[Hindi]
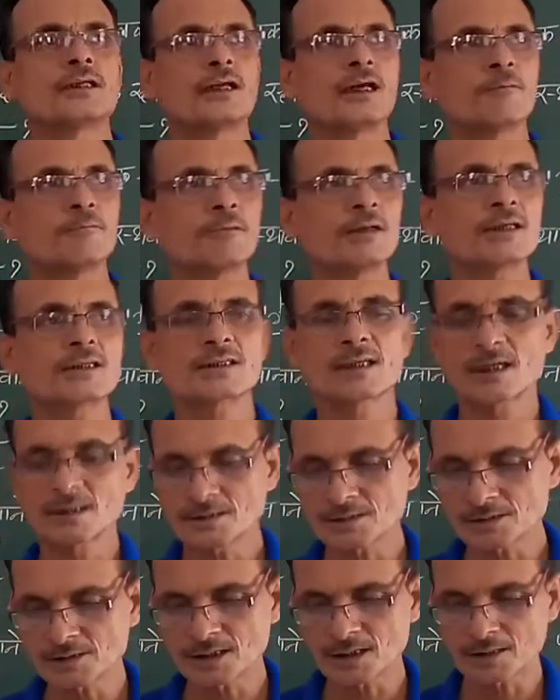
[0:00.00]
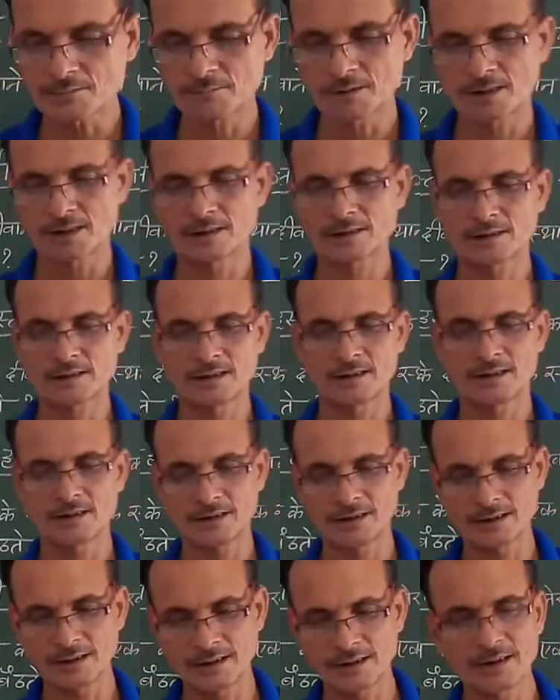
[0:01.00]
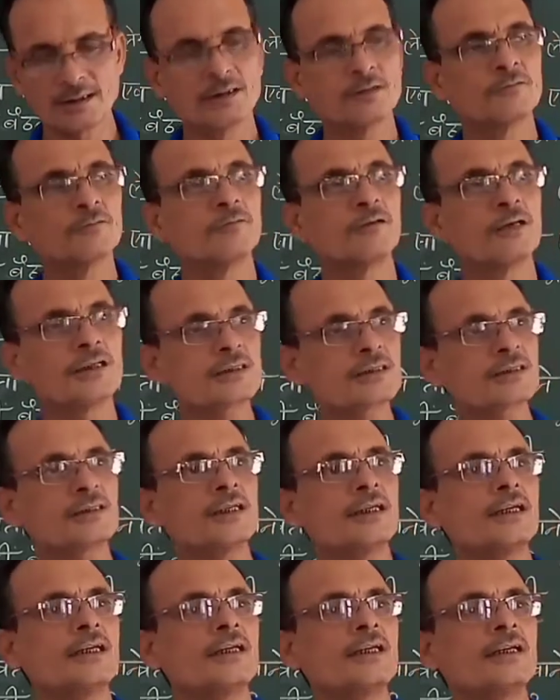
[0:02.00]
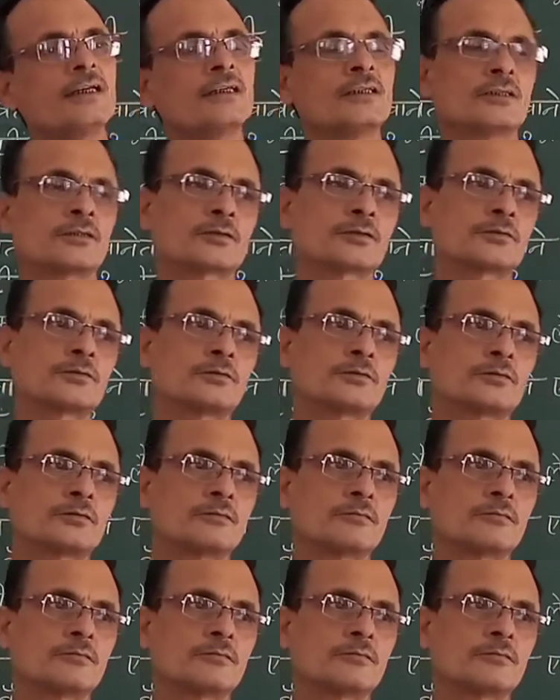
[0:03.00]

अपना साझीदार बनाते हैं यानी वो हंसते हैं तो